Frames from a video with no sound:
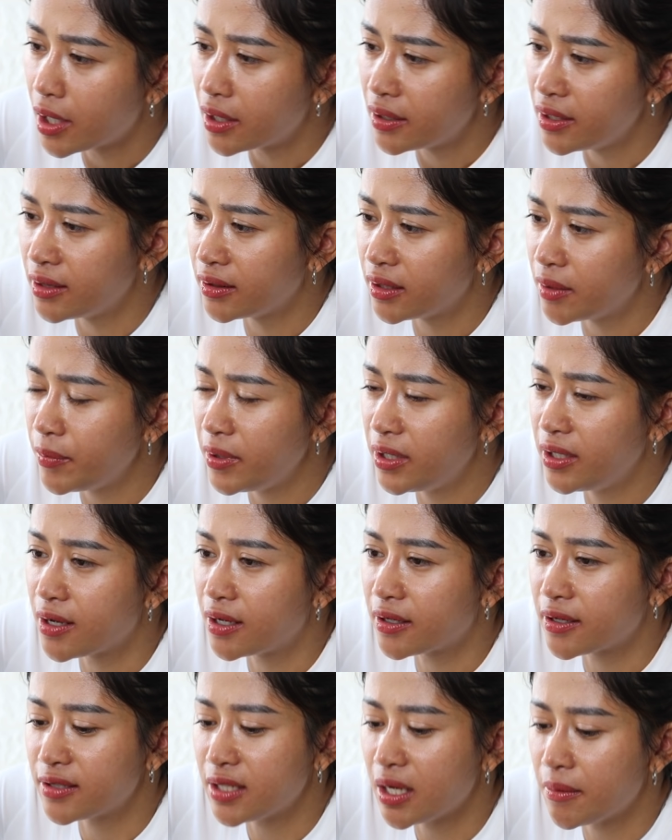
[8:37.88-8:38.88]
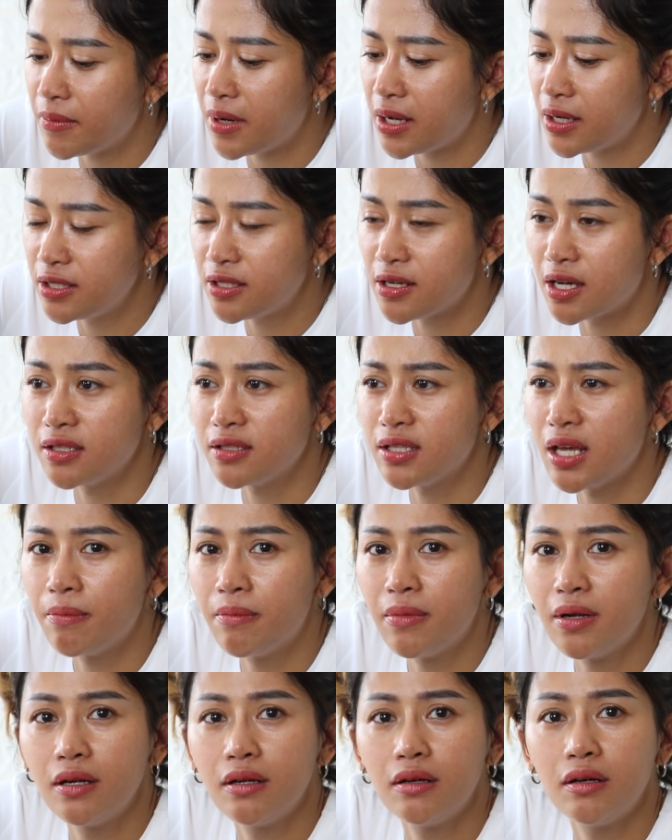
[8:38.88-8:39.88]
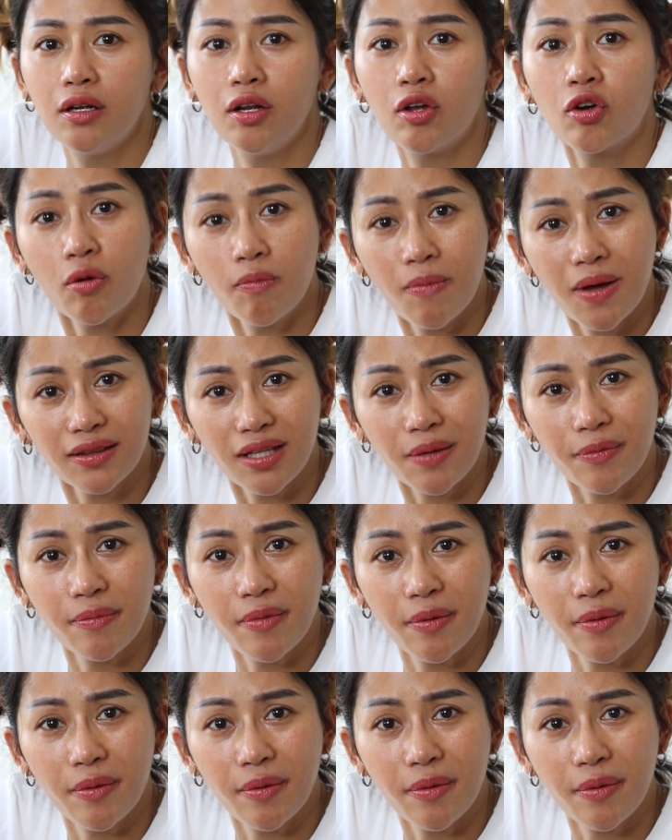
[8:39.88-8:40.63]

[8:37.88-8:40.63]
diintepin dengan kecap manis dikasih sambal loh kok mantap ya